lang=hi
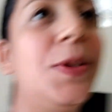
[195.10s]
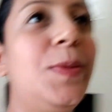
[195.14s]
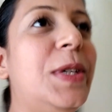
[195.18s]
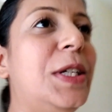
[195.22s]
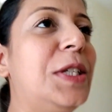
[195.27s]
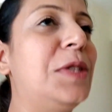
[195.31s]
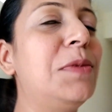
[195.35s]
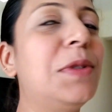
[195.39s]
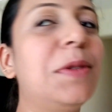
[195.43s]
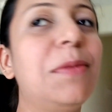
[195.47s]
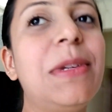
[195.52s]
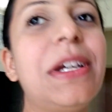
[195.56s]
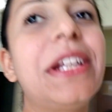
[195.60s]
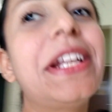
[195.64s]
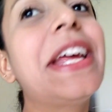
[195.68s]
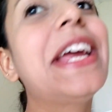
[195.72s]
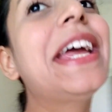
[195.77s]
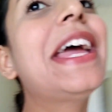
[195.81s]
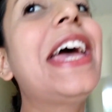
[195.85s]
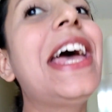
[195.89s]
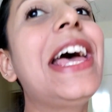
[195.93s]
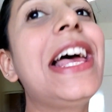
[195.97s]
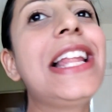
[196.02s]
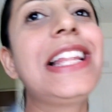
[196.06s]
बीच बीच में मेरे
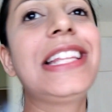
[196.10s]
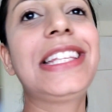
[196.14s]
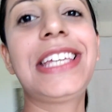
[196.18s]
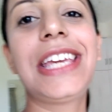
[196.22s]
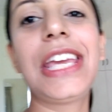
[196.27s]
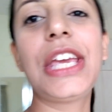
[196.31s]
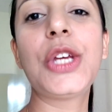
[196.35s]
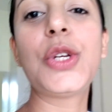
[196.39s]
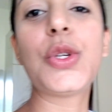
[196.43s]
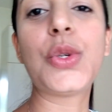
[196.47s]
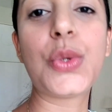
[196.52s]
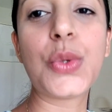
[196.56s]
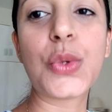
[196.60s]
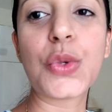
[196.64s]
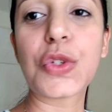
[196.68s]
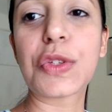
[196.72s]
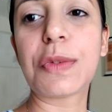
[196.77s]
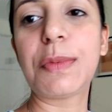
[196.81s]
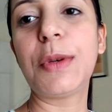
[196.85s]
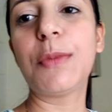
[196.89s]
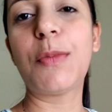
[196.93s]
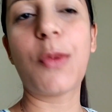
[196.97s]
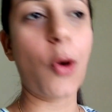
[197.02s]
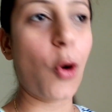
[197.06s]
हेल्थ के
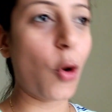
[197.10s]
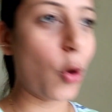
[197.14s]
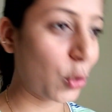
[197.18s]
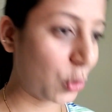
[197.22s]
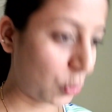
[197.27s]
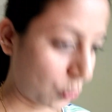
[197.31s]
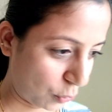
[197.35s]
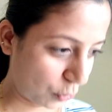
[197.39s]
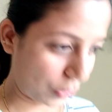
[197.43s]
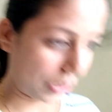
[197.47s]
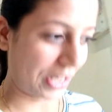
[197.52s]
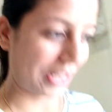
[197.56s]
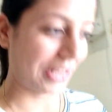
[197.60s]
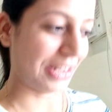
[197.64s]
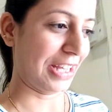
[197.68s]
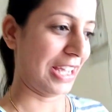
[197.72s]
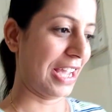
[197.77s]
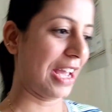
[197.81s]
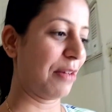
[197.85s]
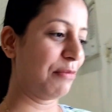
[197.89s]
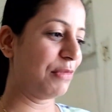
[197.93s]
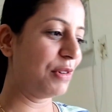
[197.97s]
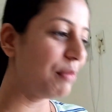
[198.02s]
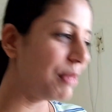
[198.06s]
इश्यूज भी बहुत हुए थे
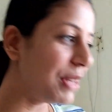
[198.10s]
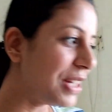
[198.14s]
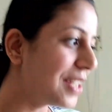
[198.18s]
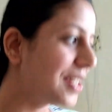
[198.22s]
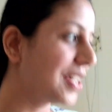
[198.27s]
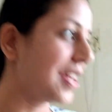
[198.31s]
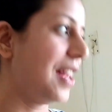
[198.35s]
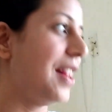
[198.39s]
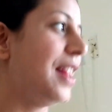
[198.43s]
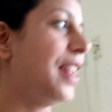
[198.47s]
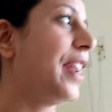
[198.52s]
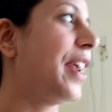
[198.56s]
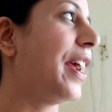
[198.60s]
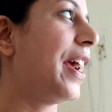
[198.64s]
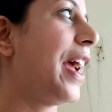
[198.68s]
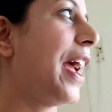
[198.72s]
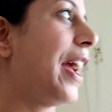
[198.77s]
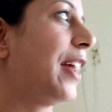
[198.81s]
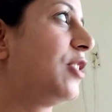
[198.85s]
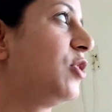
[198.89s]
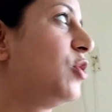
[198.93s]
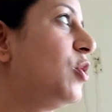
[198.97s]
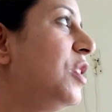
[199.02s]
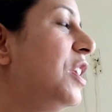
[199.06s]
अभी भी चल रहे हैं
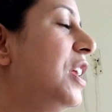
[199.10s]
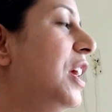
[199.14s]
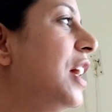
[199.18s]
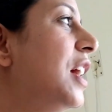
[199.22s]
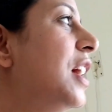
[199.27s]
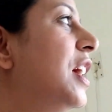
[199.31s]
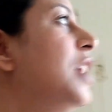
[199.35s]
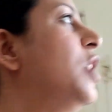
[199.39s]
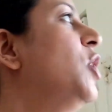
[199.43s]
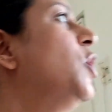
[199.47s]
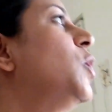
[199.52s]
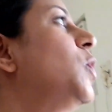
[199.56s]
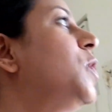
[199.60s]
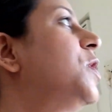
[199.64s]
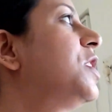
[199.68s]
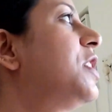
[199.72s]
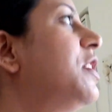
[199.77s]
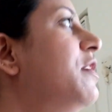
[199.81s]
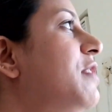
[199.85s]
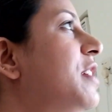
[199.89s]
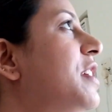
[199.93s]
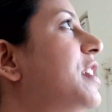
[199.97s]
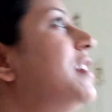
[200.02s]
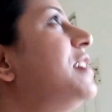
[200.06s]
एक्चुअली
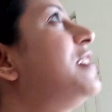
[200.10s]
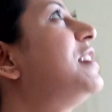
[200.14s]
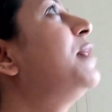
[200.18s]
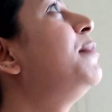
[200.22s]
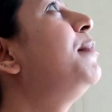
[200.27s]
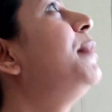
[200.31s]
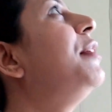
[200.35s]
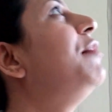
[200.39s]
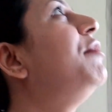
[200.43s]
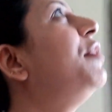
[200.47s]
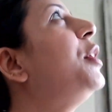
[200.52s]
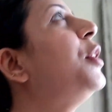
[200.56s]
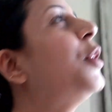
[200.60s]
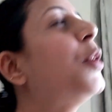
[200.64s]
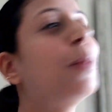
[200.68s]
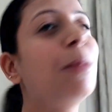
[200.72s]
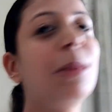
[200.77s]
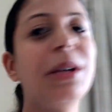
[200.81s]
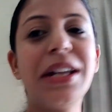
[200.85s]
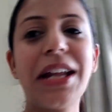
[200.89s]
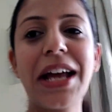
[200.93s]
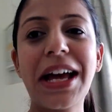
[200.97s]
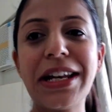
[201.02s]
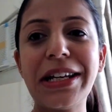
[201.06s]
उसकी वजह से मैं वीडियो
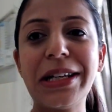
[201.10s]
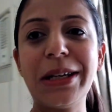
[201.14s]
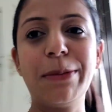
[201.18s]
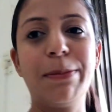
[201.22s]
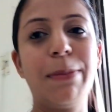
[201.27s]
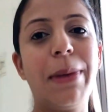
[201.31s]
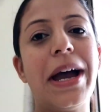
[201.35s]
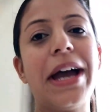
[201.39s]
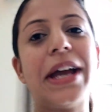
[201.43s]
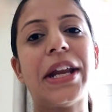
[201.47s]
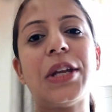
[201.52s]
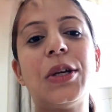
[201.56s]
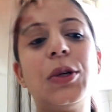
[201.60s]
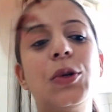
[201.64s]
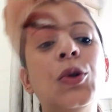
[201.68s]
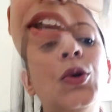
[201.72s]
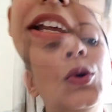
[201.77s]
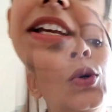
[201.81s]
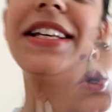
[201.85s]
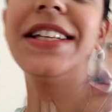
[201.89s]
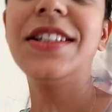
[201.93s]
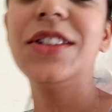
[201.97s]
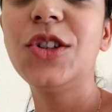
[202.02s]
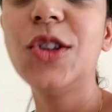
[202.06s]
बना नहीं पा रही हूँ
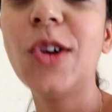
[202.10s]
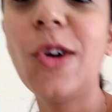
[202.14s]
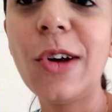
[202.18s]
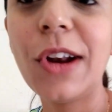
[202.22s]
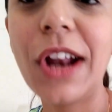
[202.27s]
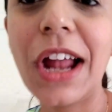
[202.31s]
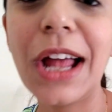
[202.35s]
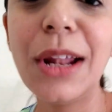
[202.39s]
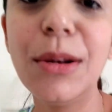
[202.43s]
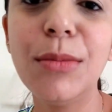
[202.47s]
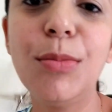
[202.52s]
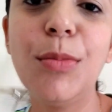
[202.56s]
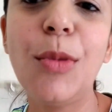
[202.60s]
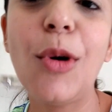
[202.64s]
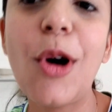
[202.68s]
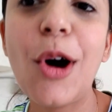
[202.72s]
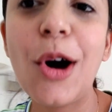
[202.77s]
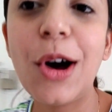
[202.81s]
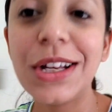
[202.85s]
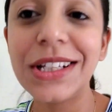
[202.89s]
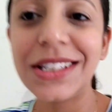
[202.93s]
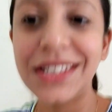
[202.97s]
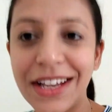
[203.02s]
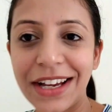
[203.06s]
इस दौरान
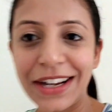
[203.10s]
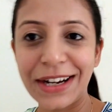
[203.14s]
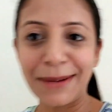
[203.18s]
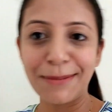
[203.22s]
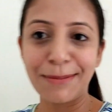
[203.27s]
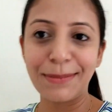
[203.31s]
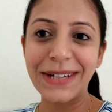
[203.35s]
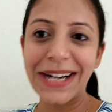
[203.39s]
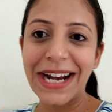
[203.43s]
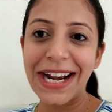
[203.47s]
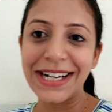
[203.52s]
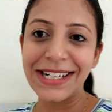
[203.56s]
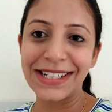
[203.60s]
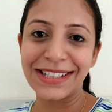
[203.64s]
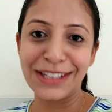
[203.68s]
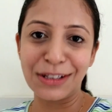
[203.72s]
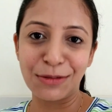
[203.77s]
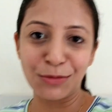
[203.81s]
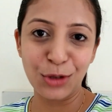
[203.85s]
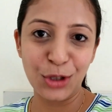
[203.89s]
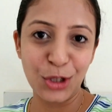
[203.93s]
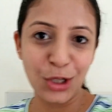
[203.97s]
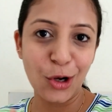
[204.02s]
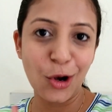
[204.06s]
बहुत सारे ब्रांड्स ने
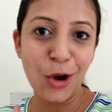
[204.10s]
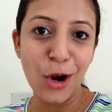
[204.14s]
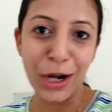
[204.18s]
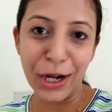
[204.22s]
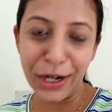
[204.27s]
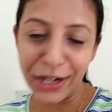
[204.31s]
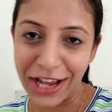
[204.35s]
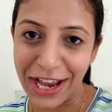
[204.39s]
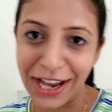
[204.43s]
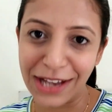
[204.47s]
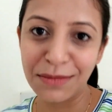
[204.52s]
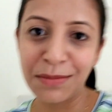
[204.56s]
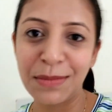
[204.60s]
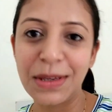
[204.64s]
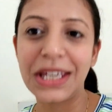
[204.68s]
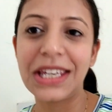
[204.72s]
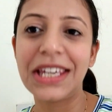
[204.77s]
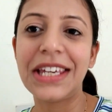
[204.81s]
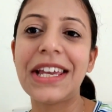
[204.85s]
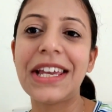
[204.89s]
मुझे कॉन्टैक्ट भी